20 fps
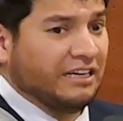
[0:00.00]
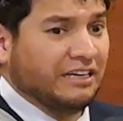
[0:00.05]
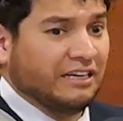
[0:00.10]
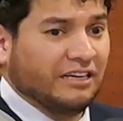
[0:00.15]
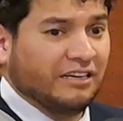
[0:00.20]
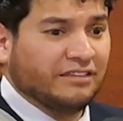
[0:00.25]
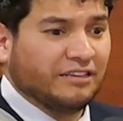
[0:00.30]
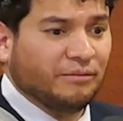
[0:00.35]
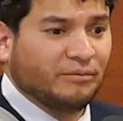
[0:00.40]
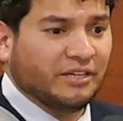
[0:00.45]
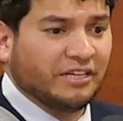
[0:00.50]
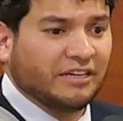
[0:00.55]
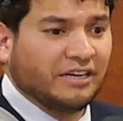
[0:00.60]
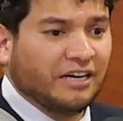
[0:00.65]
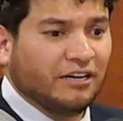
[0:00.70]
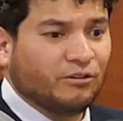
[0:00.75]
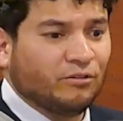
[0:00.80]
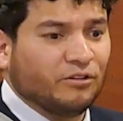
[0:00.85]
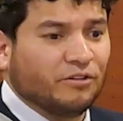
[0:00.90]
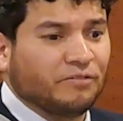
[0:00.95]
El inglés
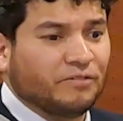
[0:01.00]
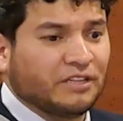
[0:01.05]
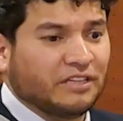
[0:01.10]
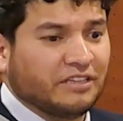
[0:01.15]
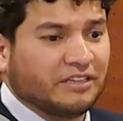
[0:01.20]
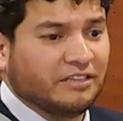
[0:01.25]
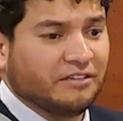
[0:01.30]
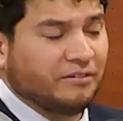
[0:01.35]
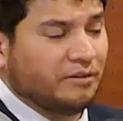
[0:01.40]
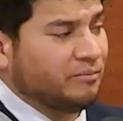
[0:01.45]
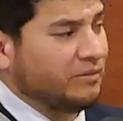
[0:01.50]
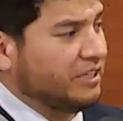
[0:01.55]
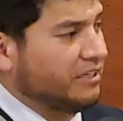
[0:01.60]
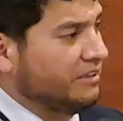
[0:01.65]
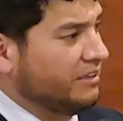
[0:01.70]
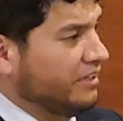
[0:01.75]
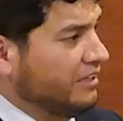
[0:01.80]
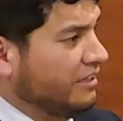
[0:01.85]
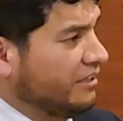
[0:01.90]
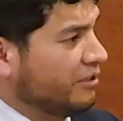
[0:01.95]
americano
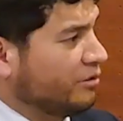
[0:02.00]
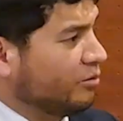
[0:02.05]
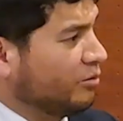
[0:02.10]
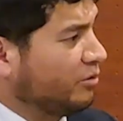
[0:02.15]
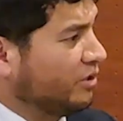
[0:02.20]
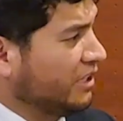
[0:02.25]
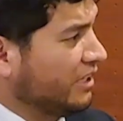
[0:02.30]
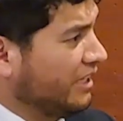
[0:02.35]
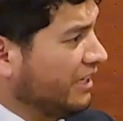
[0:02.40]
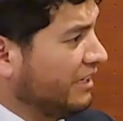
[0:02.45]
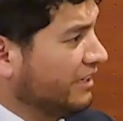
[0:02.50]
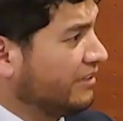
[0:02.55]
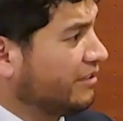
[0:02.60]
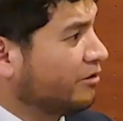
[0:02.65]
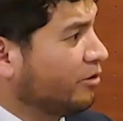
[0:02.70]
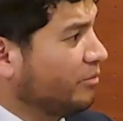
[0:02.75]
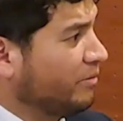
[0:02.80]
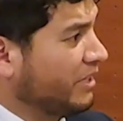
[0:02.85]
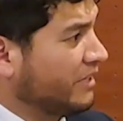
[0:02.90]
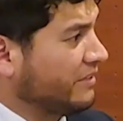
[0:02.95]
definitivamente es un
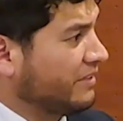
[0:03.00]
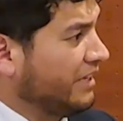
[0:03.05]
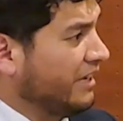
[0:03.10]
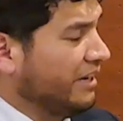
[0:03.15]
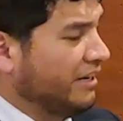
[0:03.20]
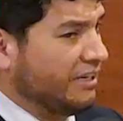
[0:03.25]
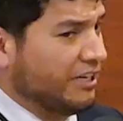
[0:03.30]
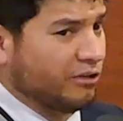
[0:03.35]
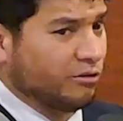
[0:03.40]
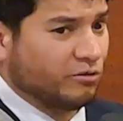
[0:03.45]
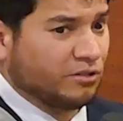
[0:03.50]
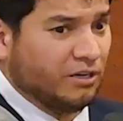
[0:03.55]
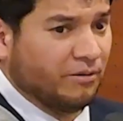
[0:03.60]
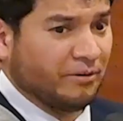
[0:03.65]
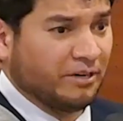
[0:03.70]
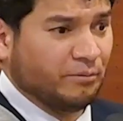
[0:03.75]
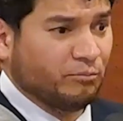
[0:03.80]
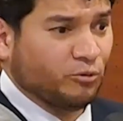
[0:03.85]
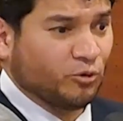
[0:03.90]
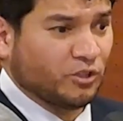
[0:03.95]
inglés comercial que nos
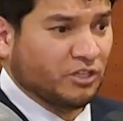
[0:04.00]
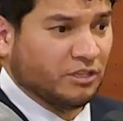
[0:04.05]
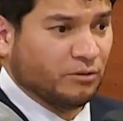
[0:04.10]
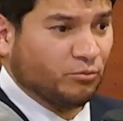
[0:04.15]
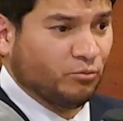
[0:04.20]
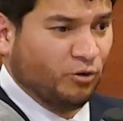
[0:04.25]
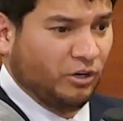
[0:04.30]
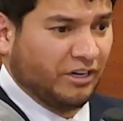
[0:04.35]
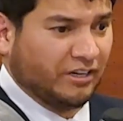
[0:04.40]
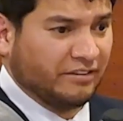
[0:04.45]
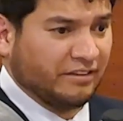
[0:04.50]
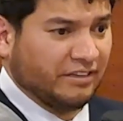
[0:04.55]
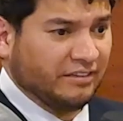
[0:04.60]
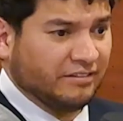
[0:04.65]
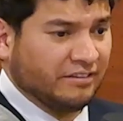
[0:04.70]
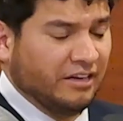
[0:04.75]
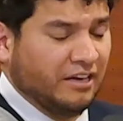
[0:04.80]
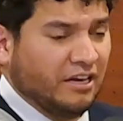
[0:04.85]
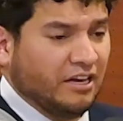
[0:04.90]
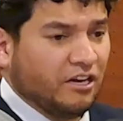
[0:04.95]
abre muchas
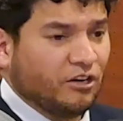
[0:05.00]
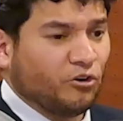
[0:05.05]
puertas,